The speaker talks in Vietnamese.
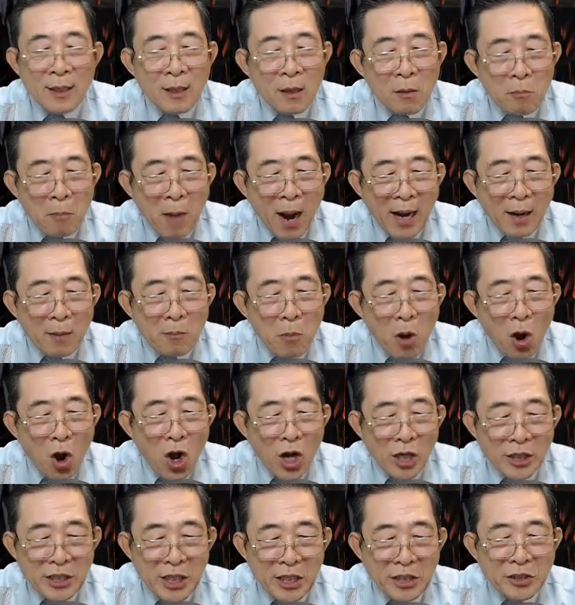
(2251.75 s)
Mặt mò
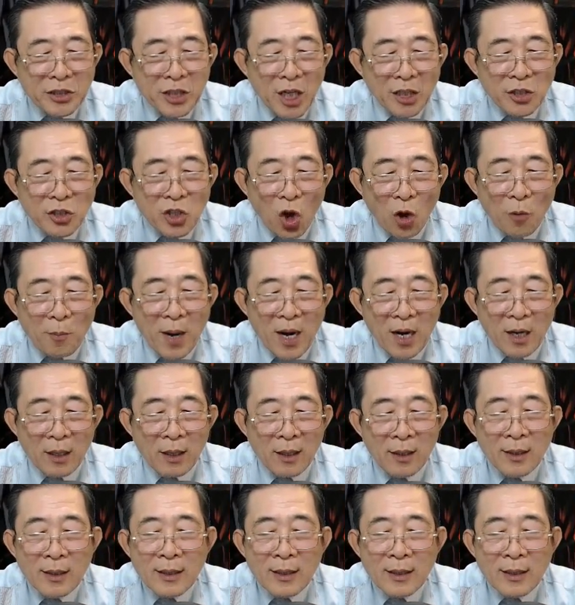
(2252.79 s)
nín đến đỏ bừng,